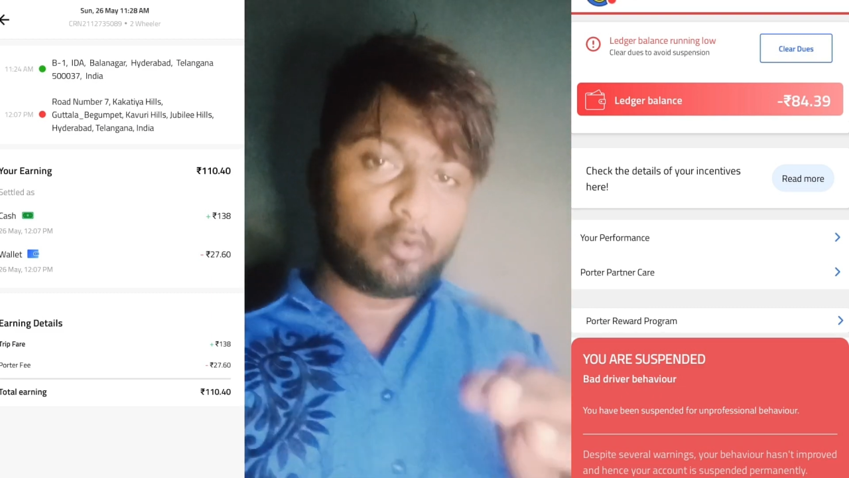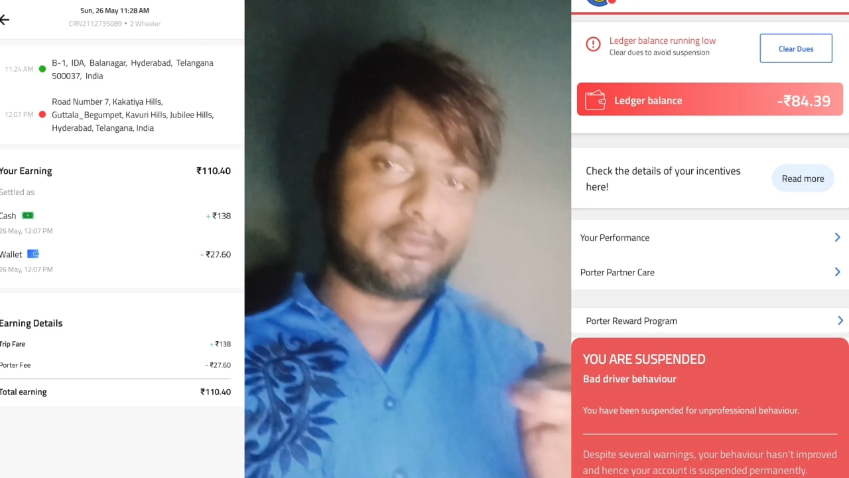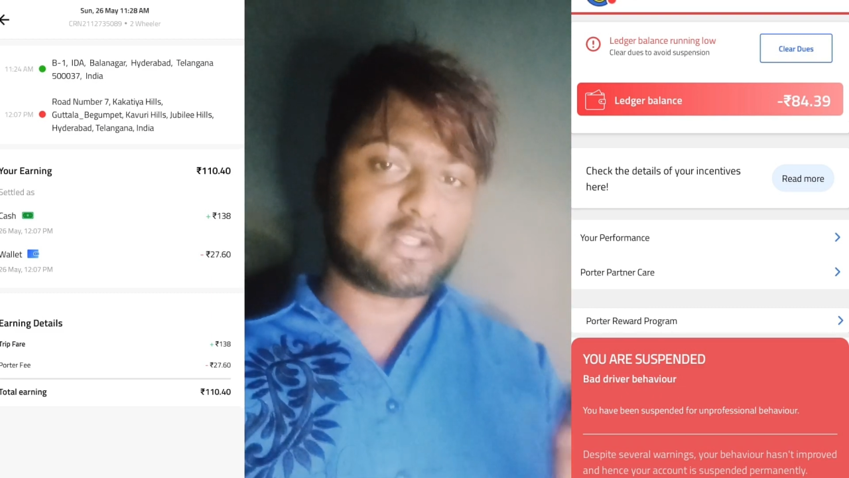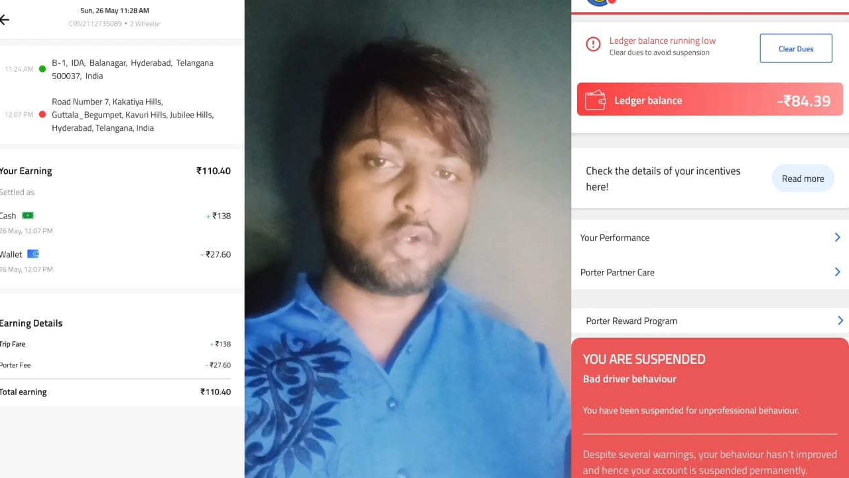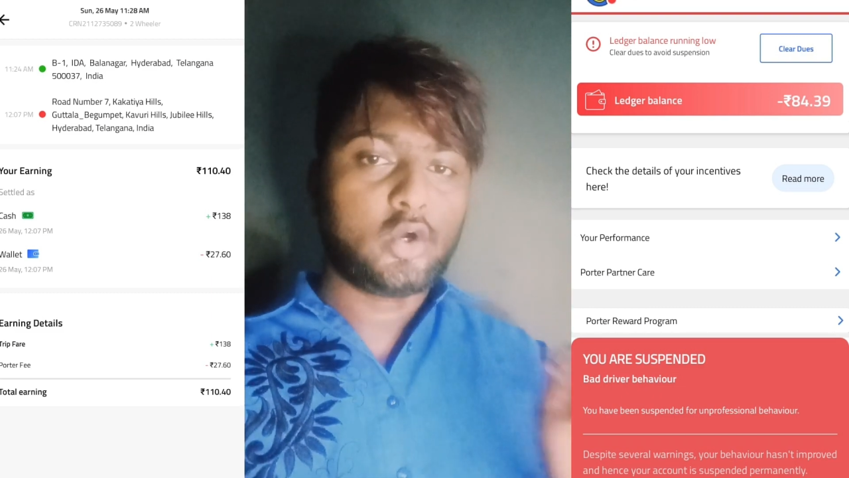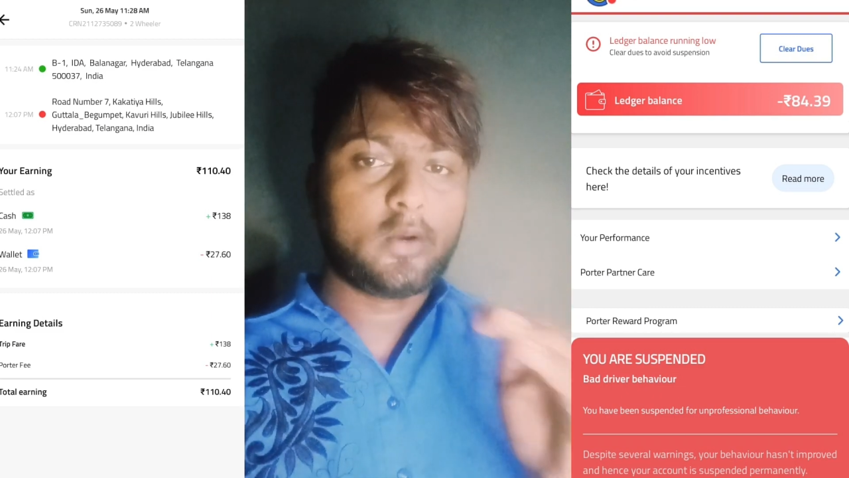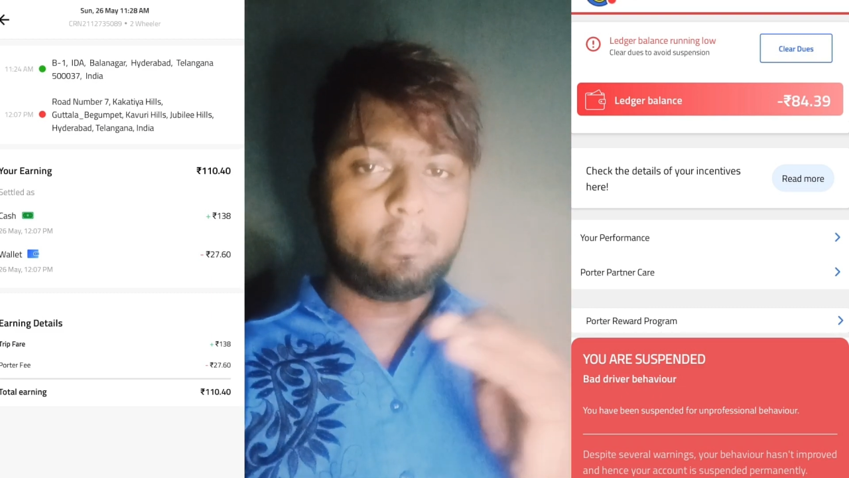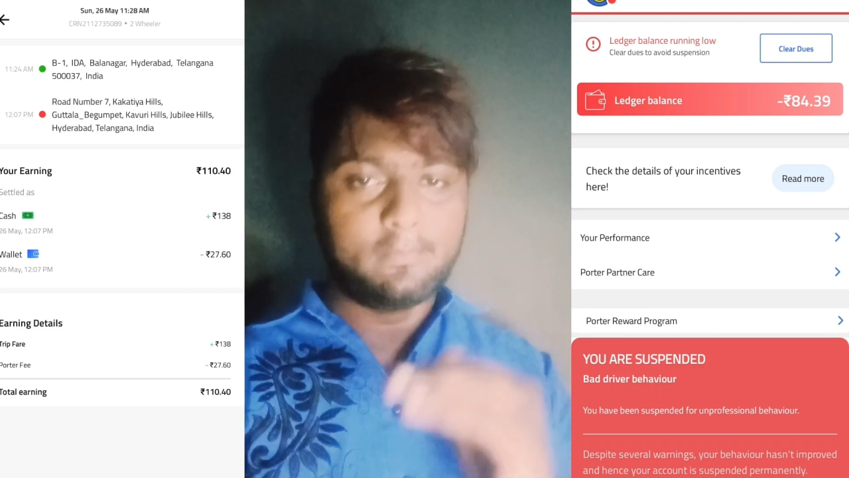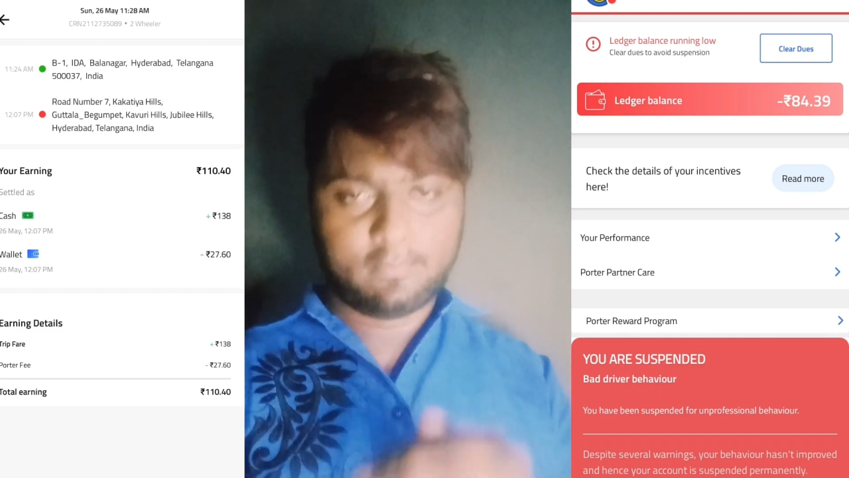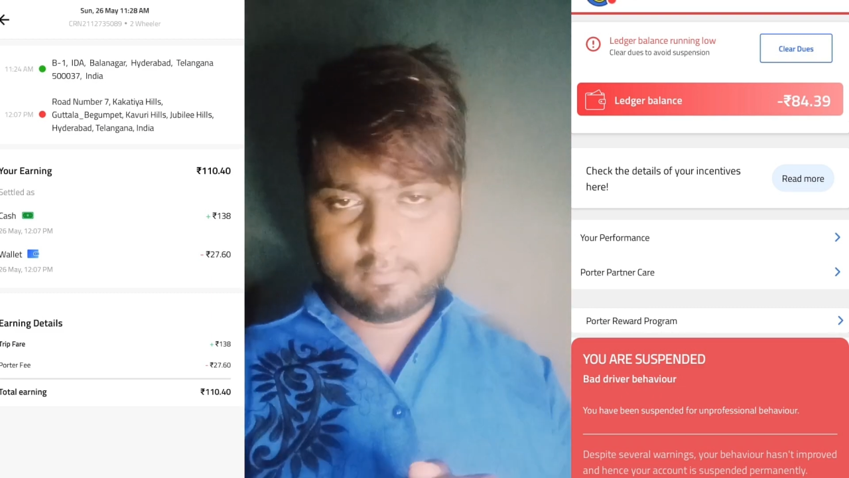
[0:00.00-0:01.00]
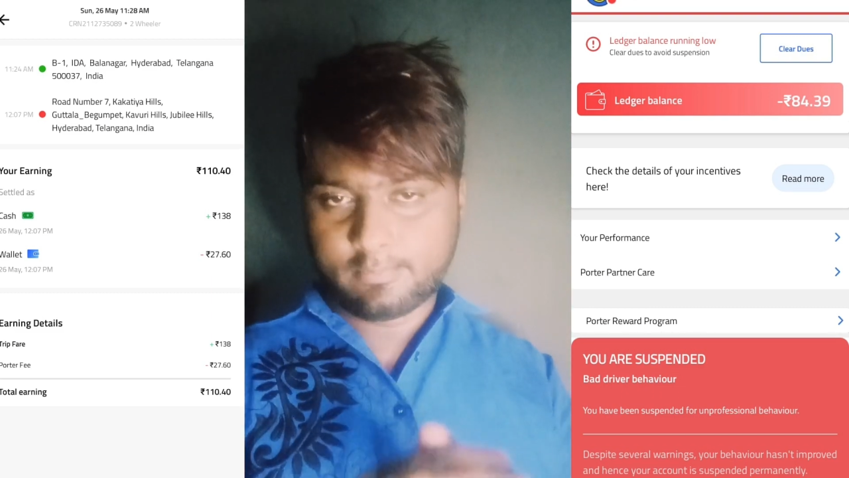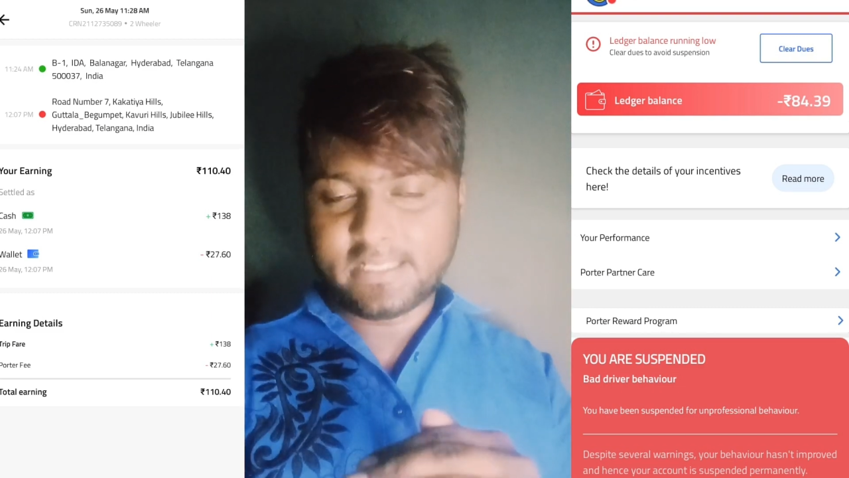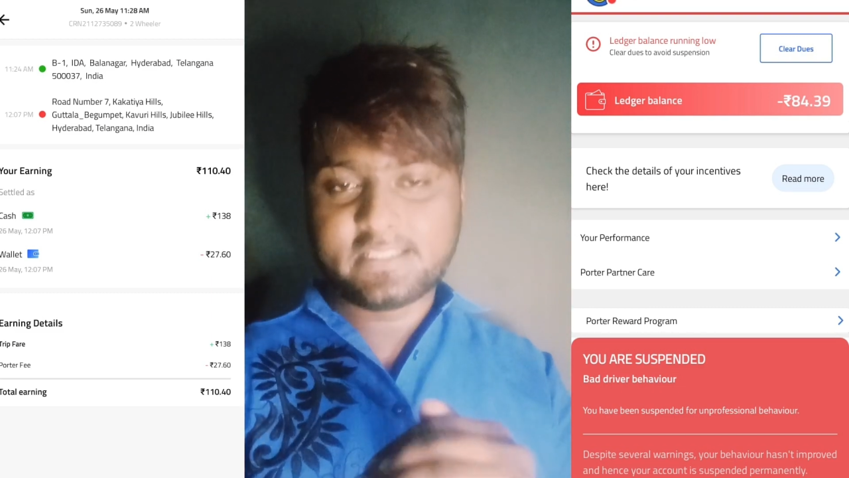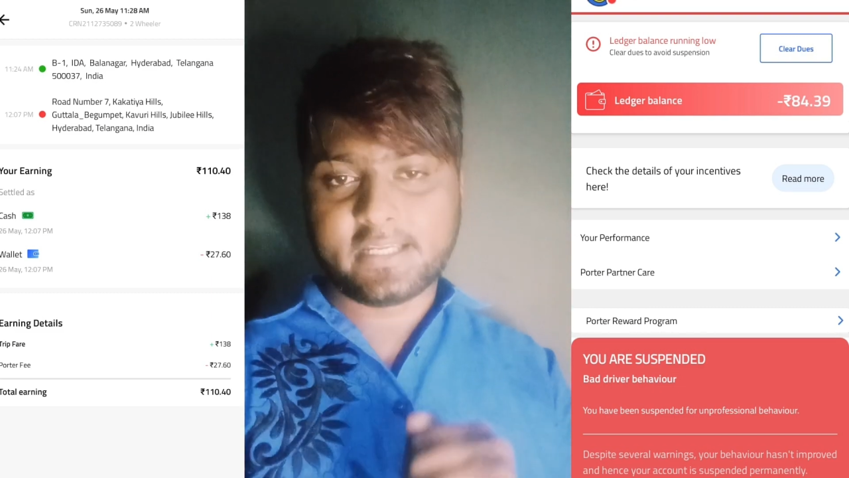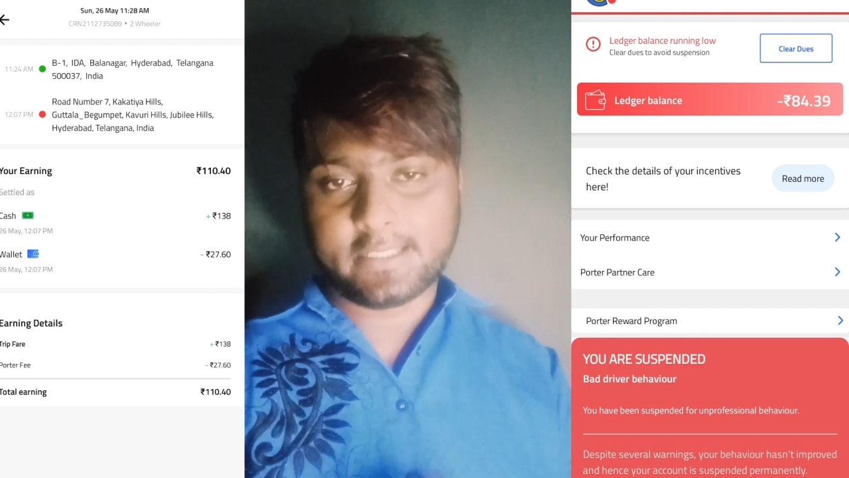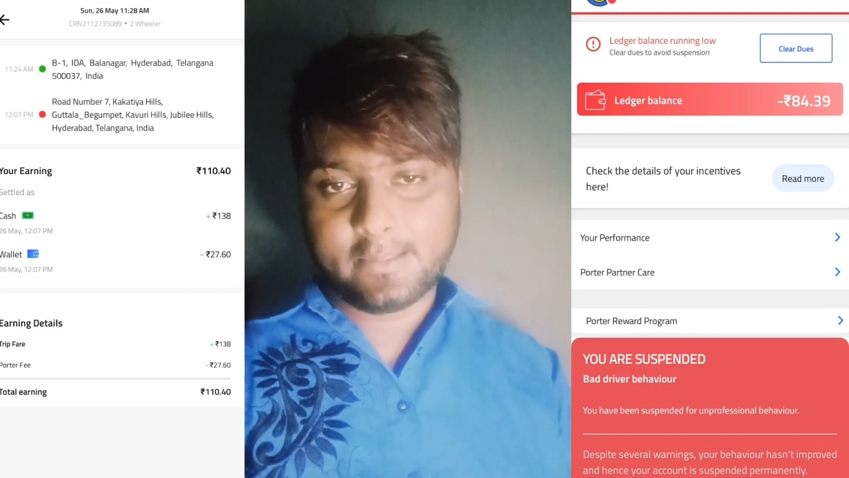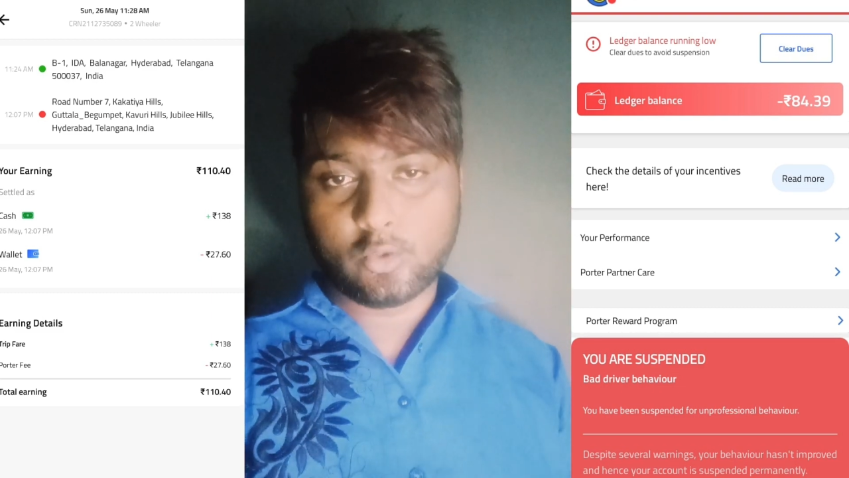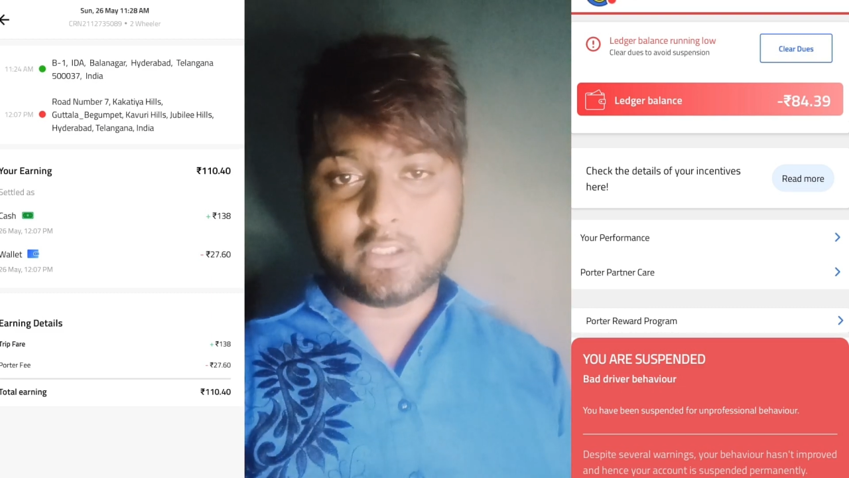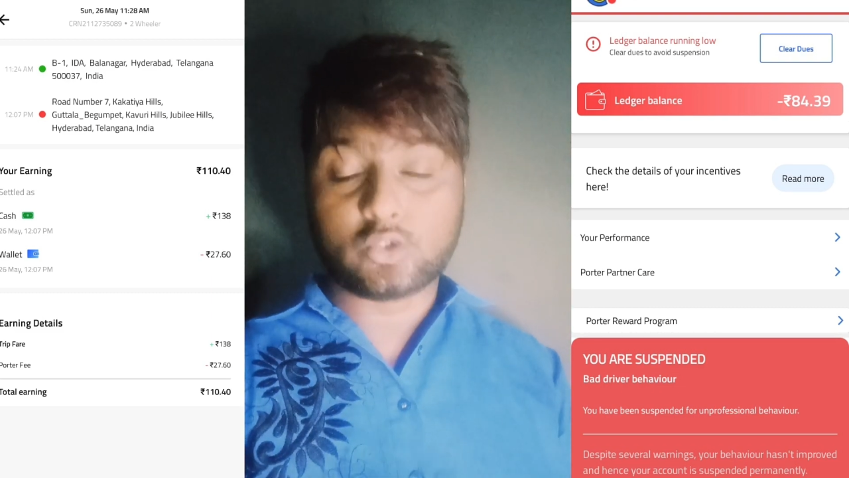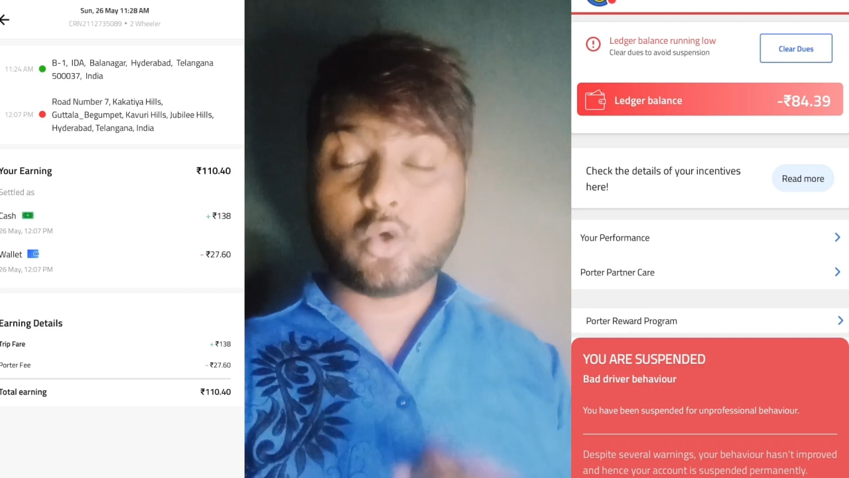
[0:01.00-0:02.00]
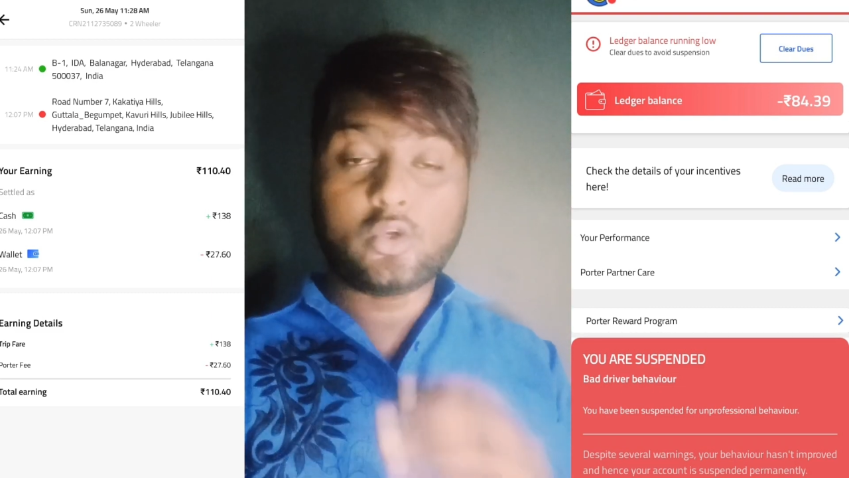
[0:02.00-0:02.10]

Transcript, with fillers: प्रूफ है तो भेजने के लिए बोली तो